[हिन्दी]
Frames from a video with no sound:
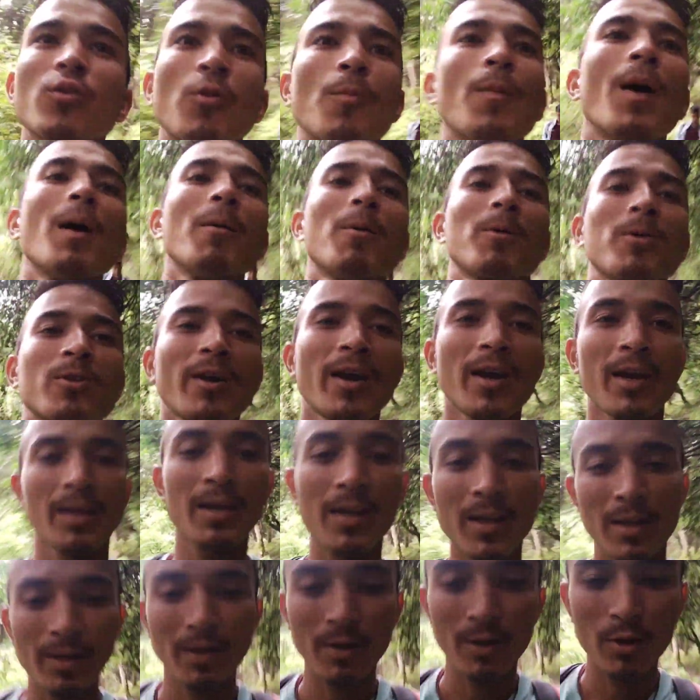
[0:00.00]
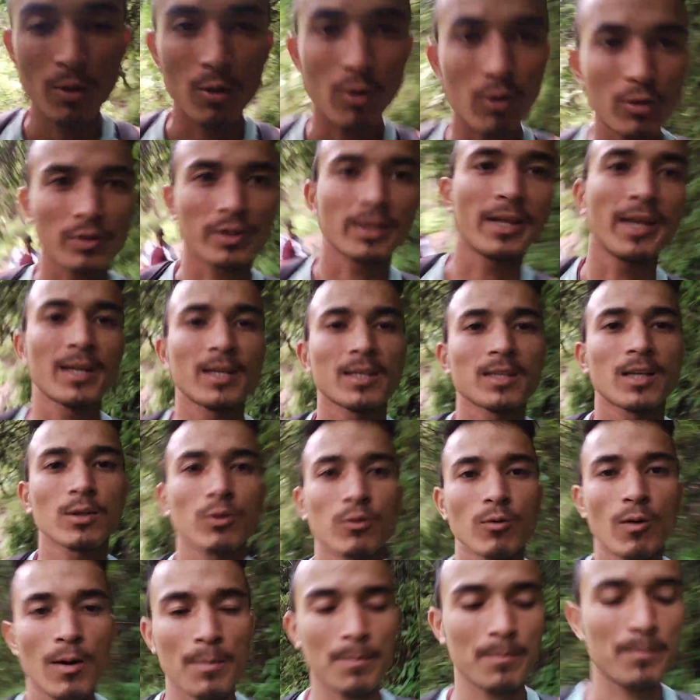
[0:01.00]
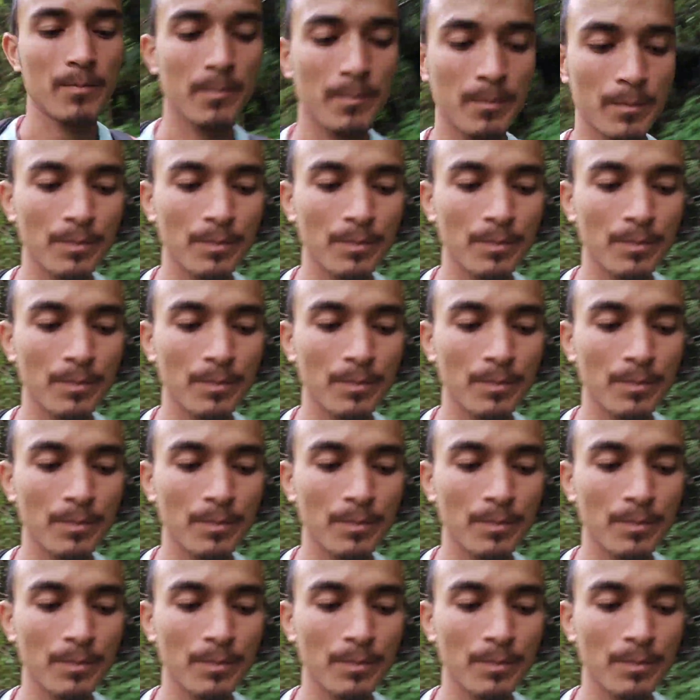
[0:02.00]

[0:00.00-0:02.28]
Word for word: तो भावर तो है ही और देख ही सकते हो आप